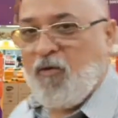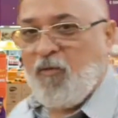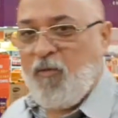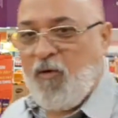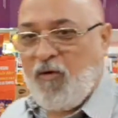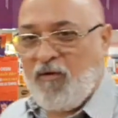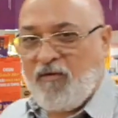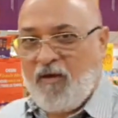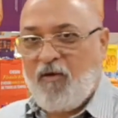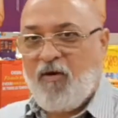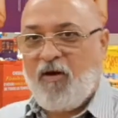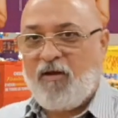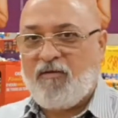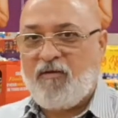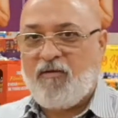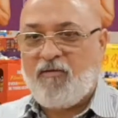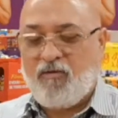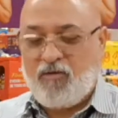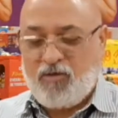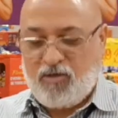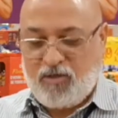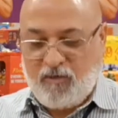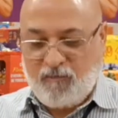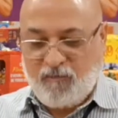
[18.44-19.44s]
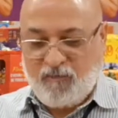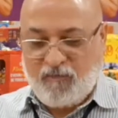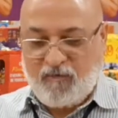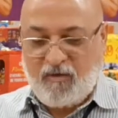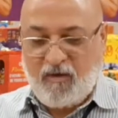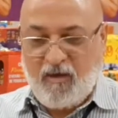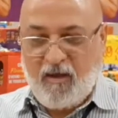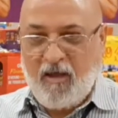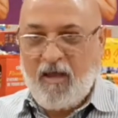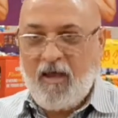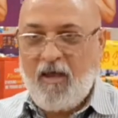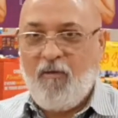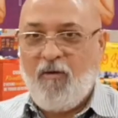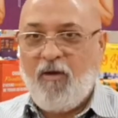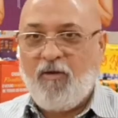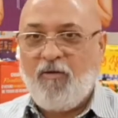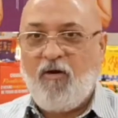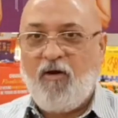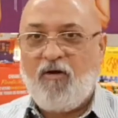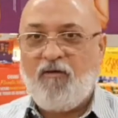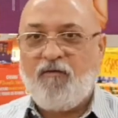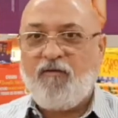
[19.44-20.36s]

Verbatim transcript: boa. Você gosta dos chips? Eu adoro